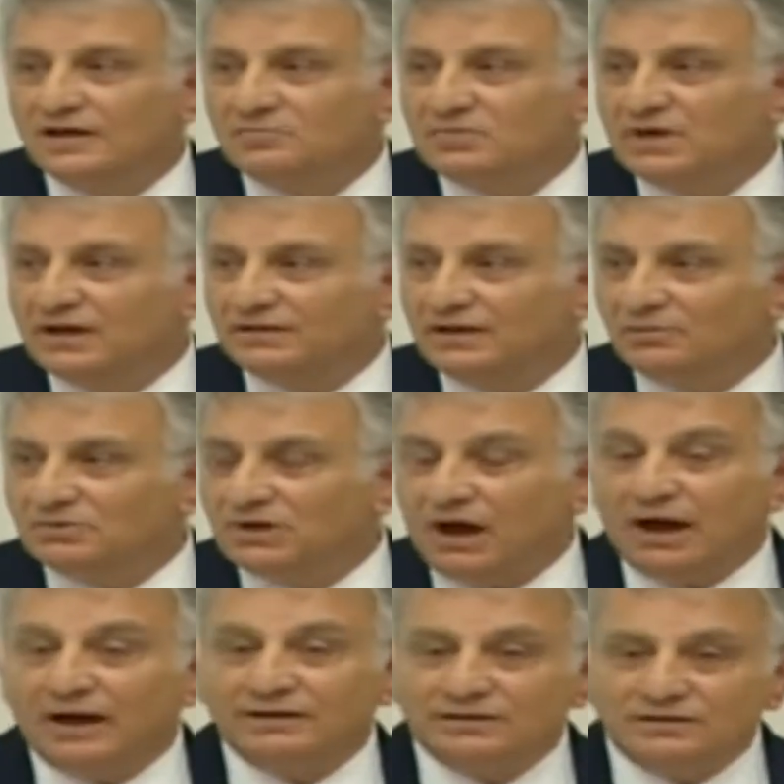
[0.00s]
bir anlamda
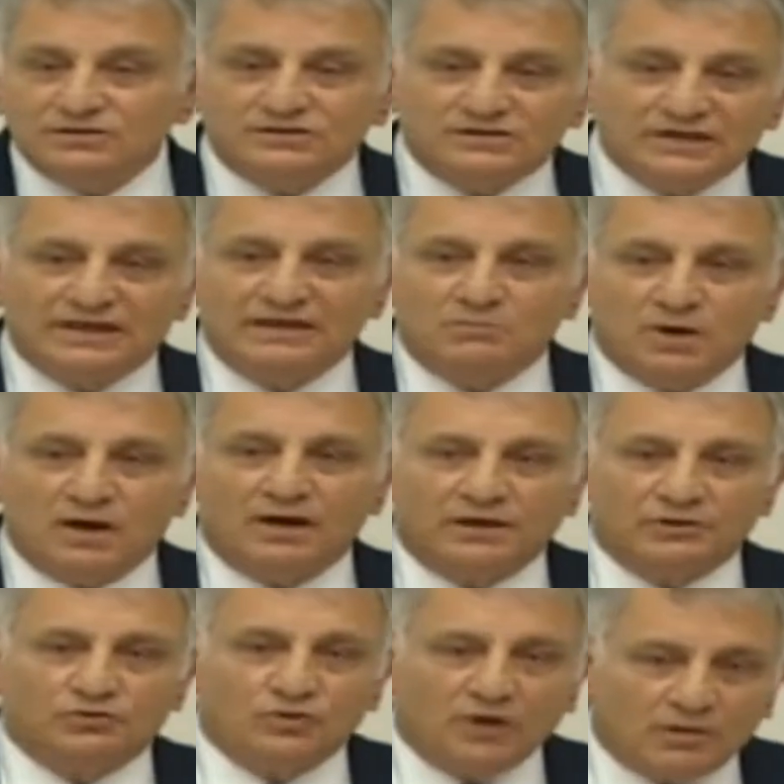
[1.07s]
ayrılışı ima
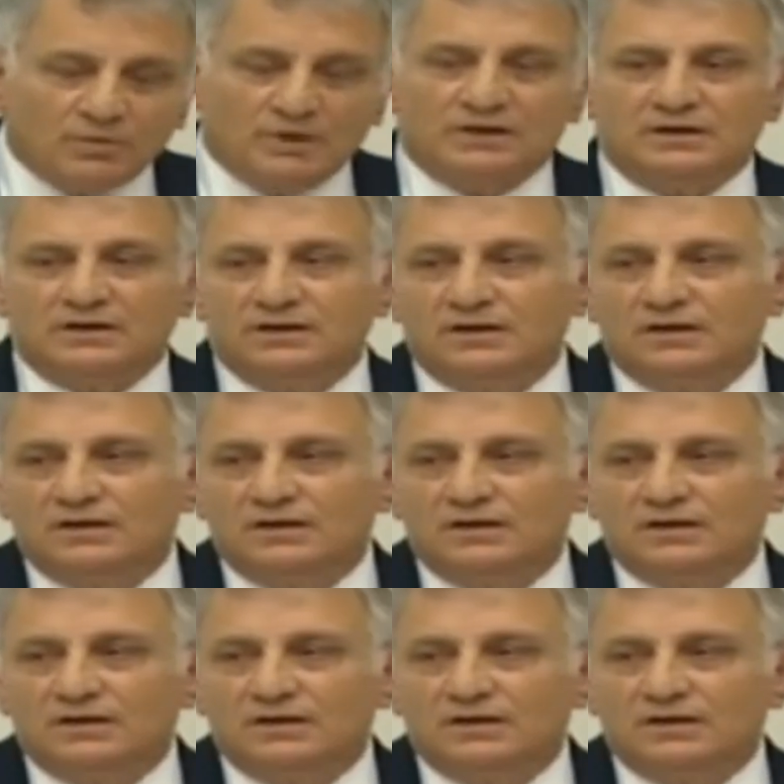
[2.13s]
ediyor ama